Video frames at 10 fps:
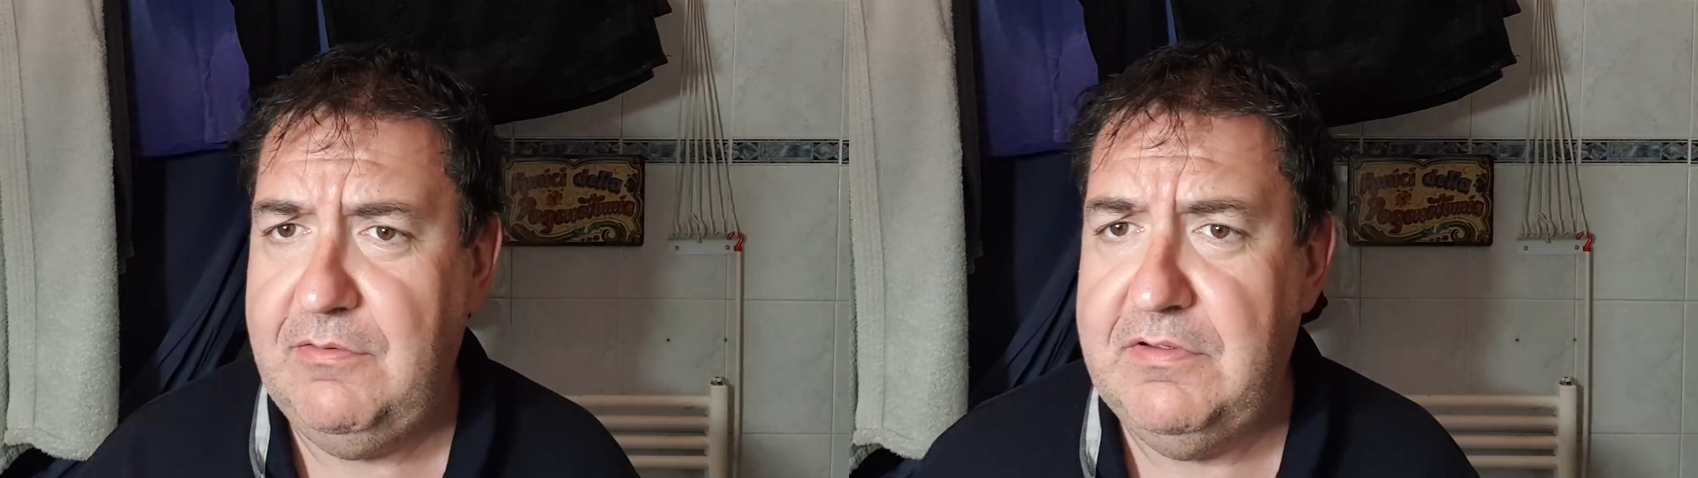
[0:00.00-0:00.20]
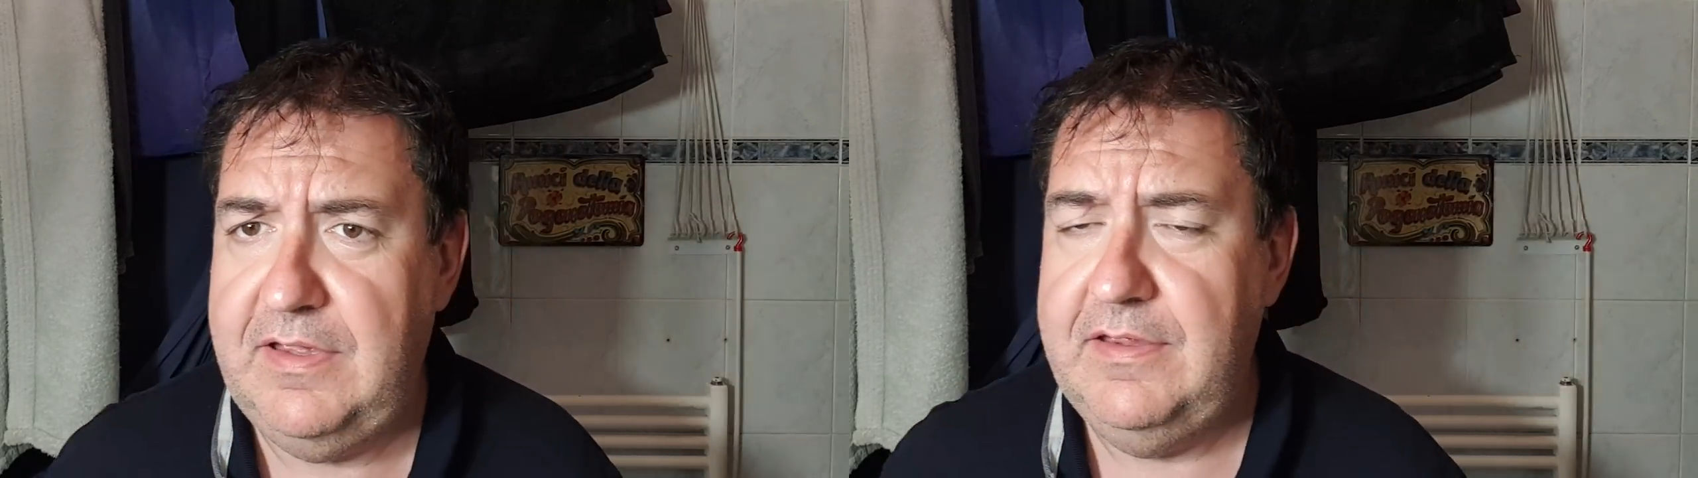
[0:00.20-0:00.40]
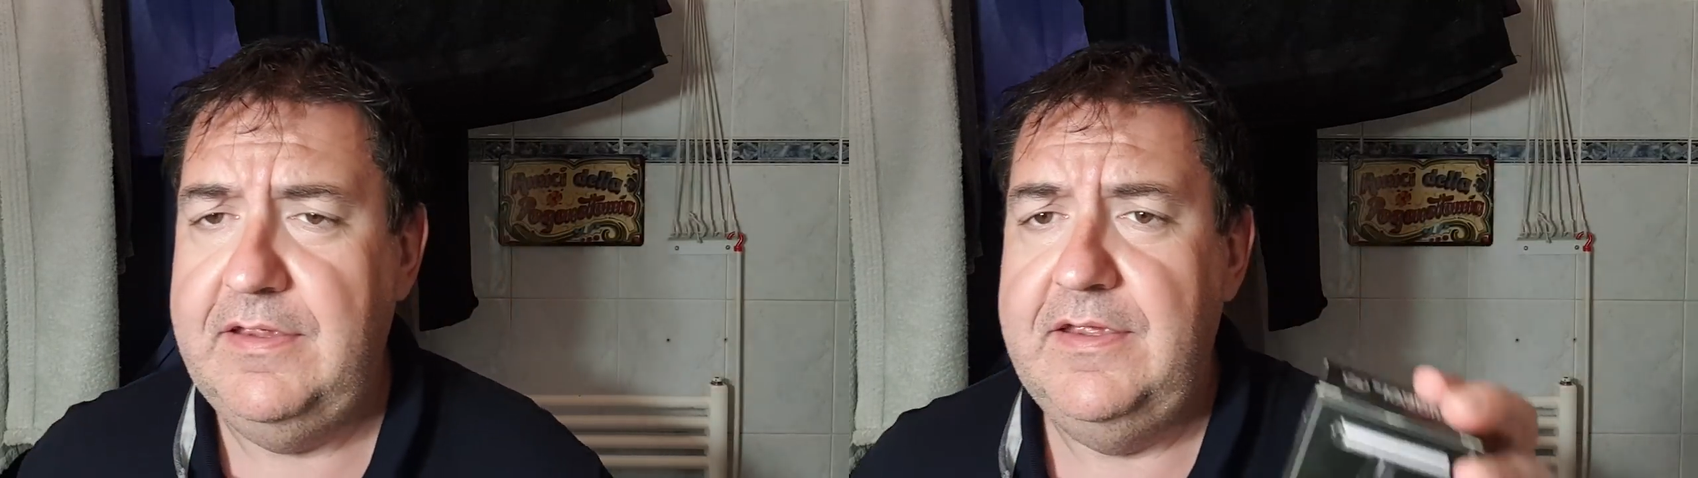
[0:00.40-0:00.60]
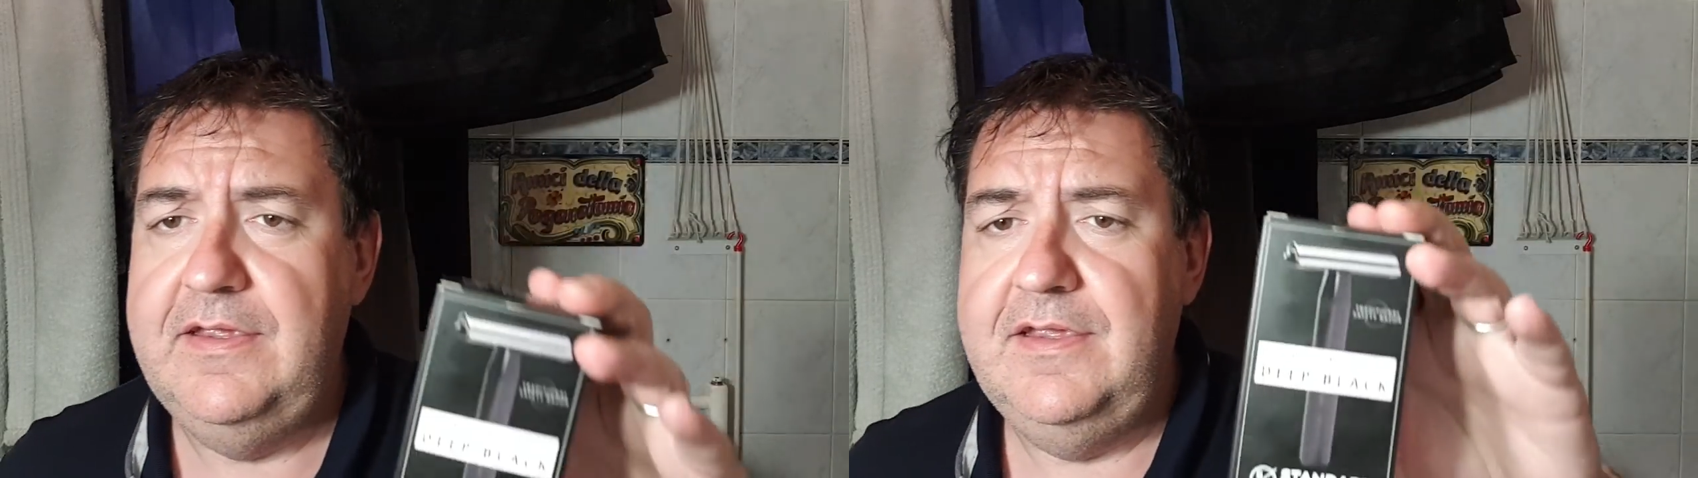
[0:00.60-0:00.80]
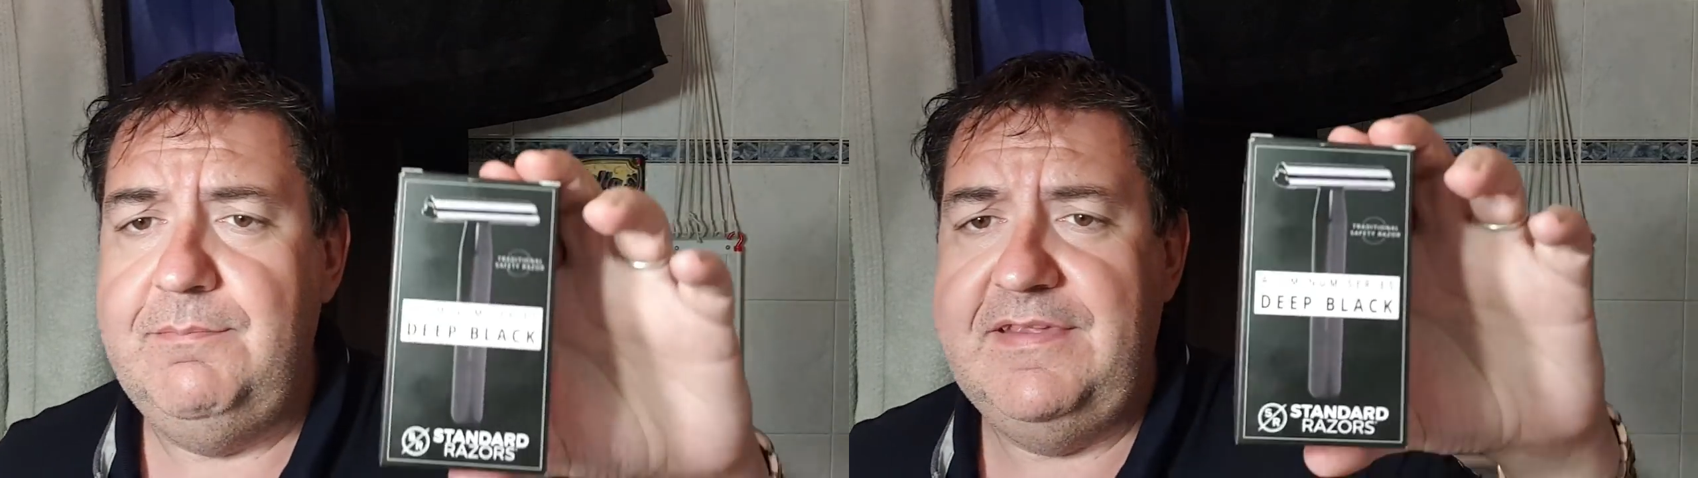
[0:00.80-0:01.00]
perché
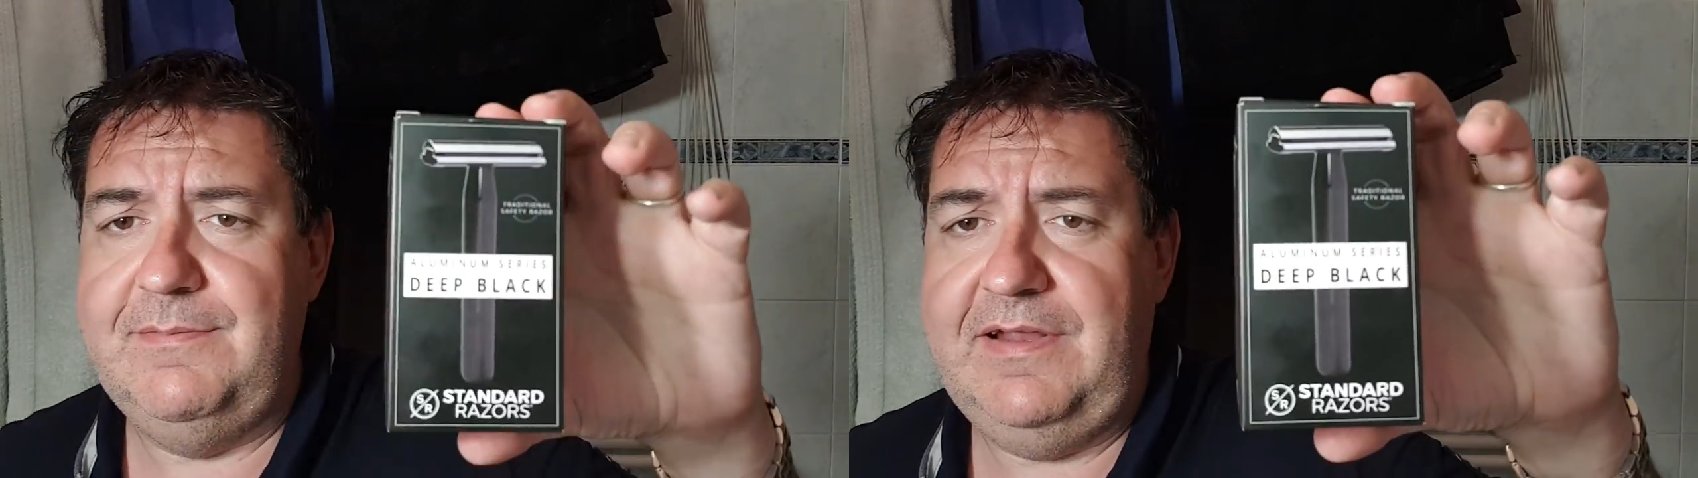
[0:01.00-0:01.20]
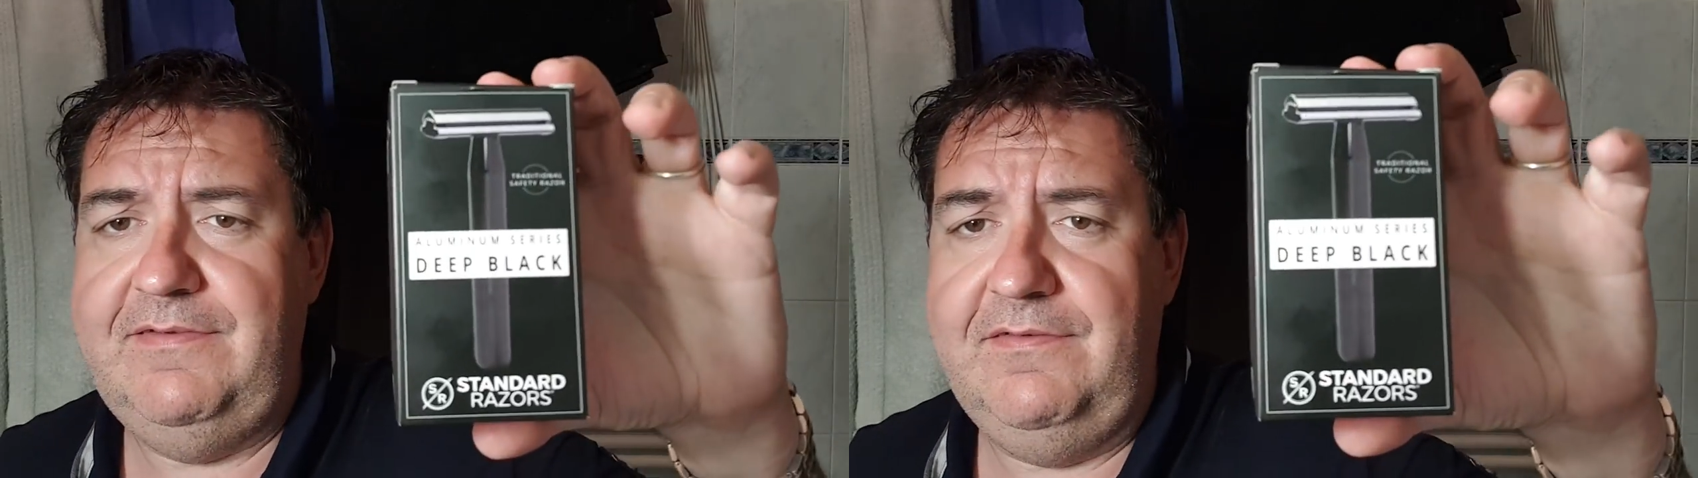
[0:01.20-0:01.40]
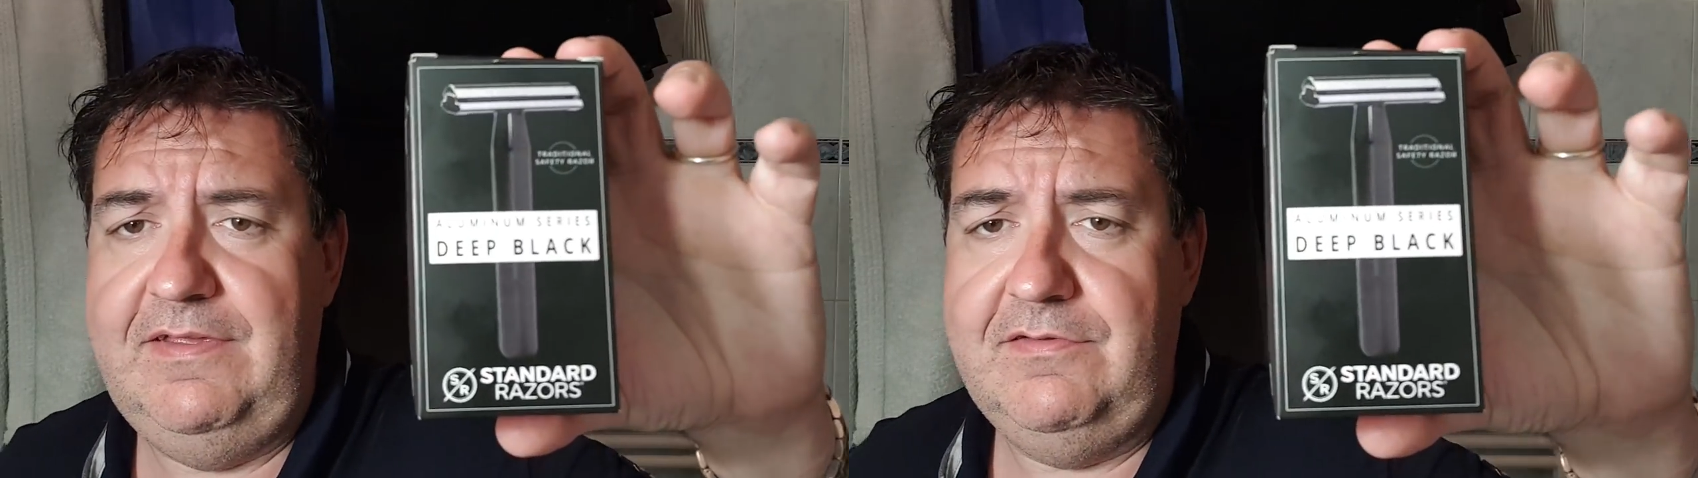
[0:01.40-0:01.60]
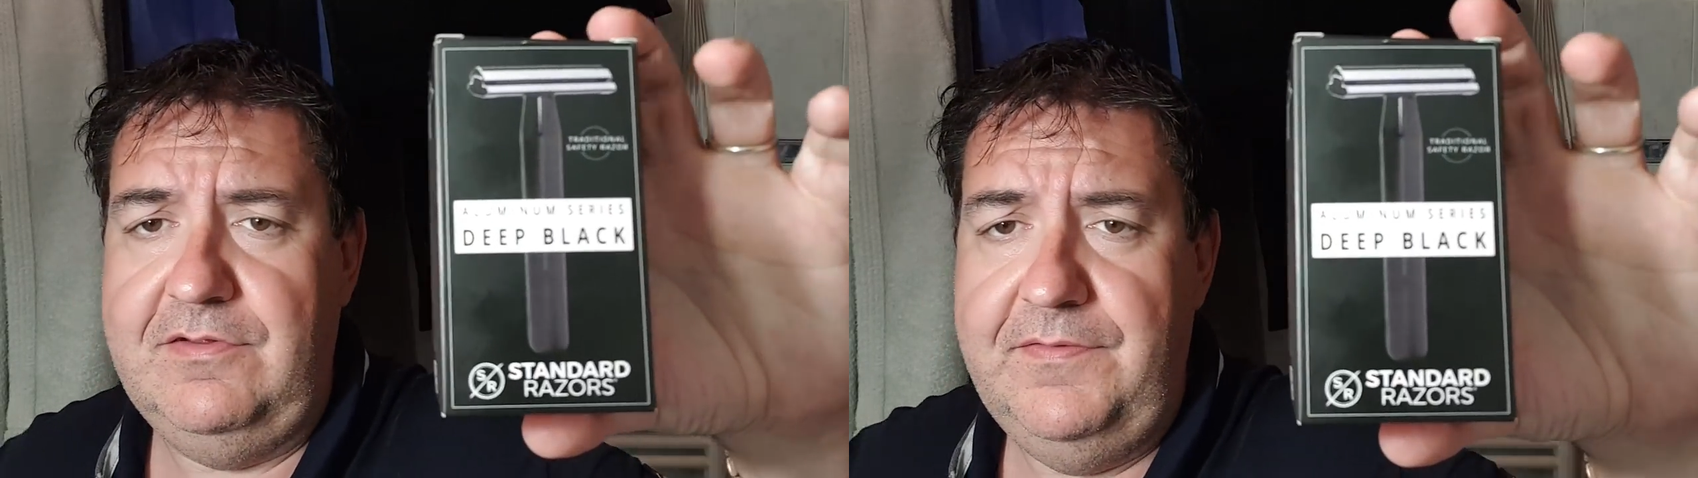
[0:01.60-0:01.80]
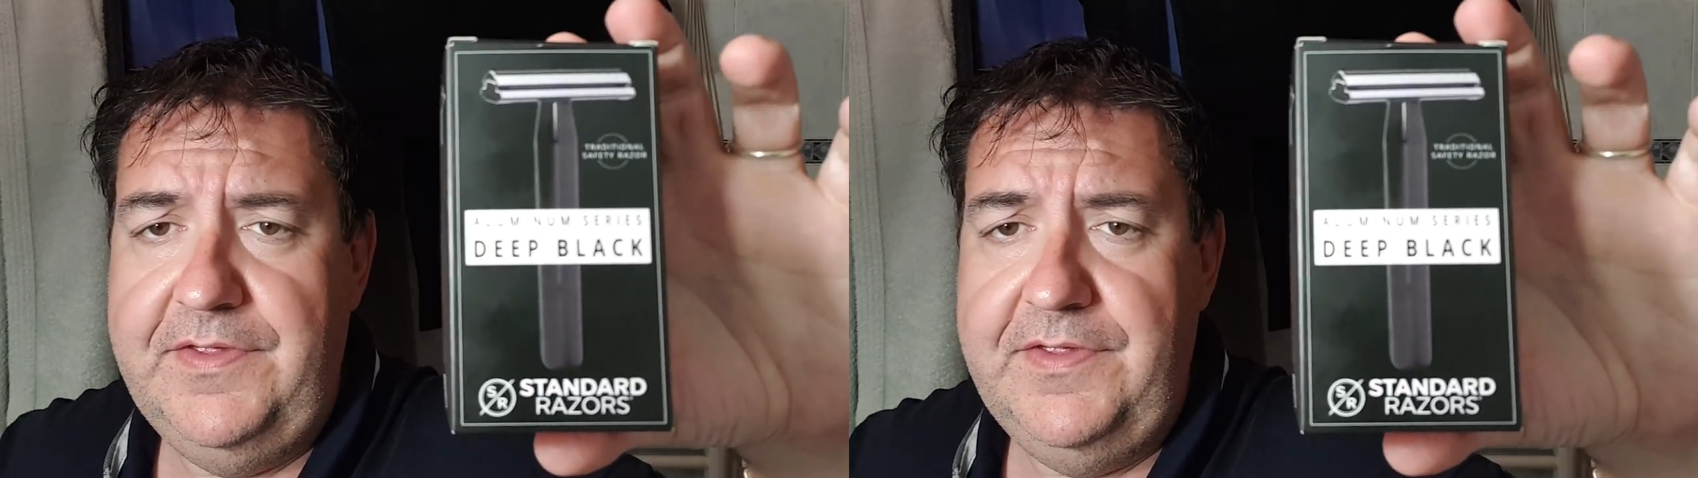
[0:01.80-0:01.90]
mi sembra di aver visto.